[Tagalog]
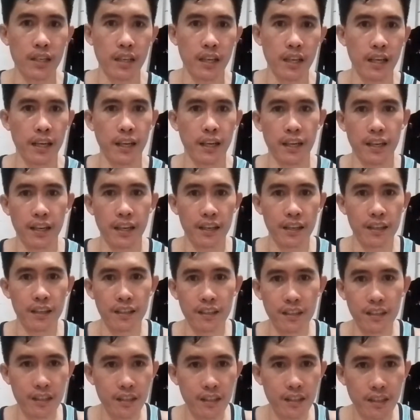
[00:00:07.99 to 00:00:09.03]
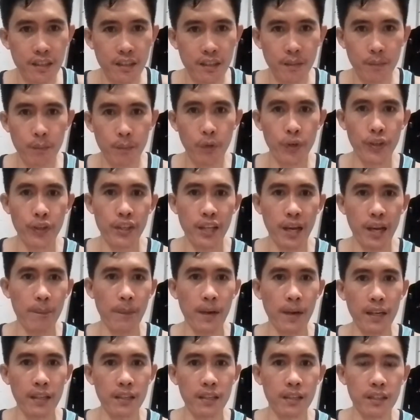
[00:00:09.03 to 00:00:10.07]
Uh, Boy
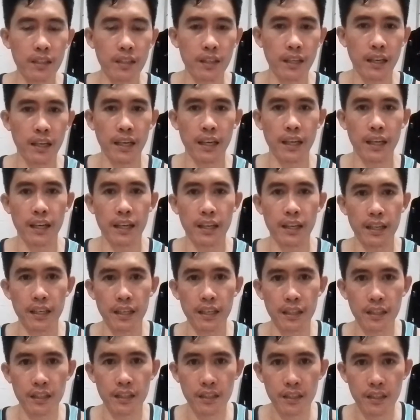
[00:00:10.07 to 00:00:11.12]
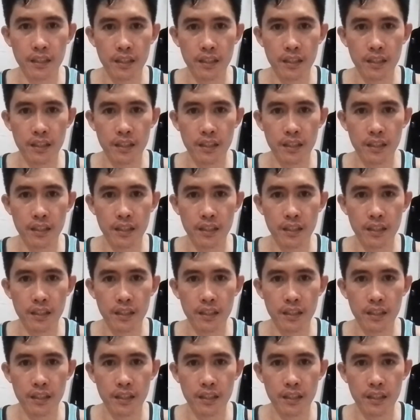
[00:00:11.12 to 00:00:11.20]
Tapang, uh,